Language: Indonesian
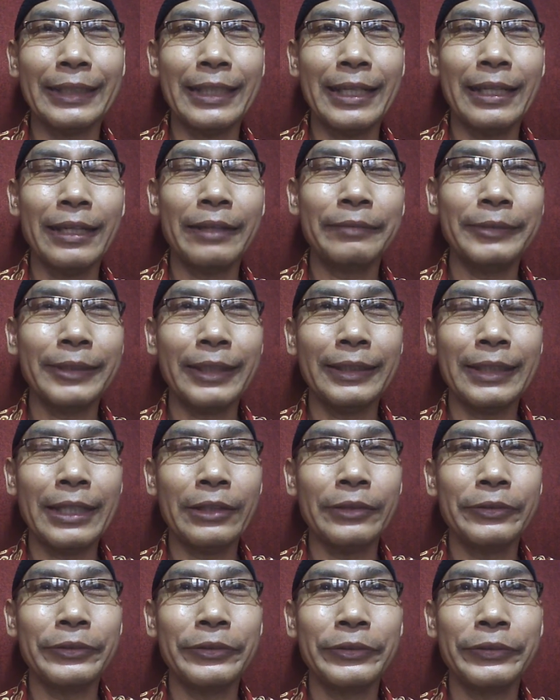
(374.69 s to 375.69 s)
saya tanam saya
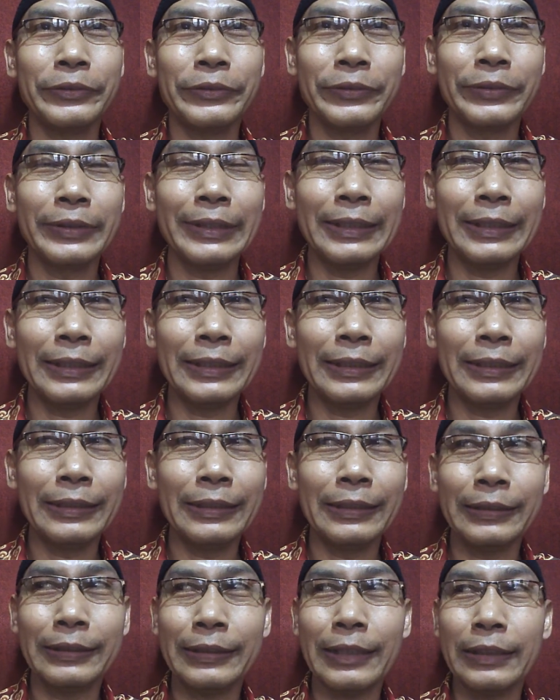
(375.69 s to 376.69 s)
taruh di
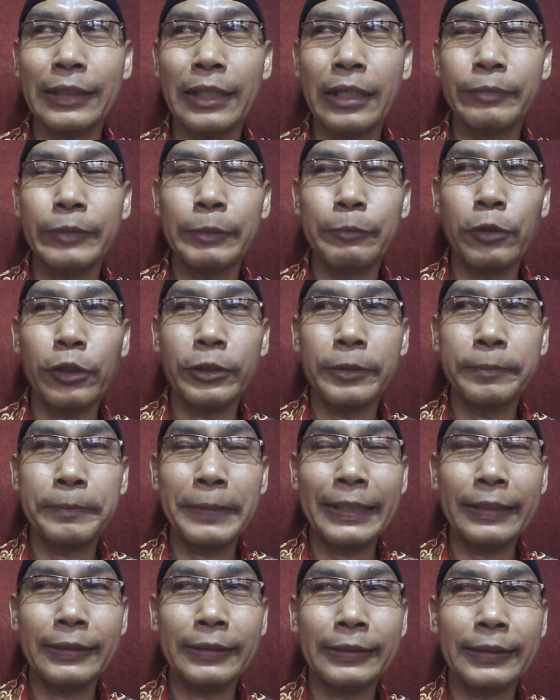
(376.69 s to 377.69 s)
saya tanam di
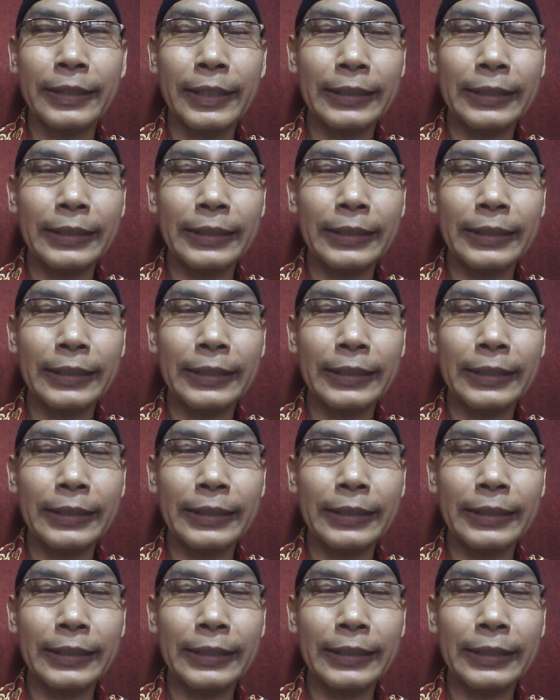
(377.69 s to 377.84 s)
polybag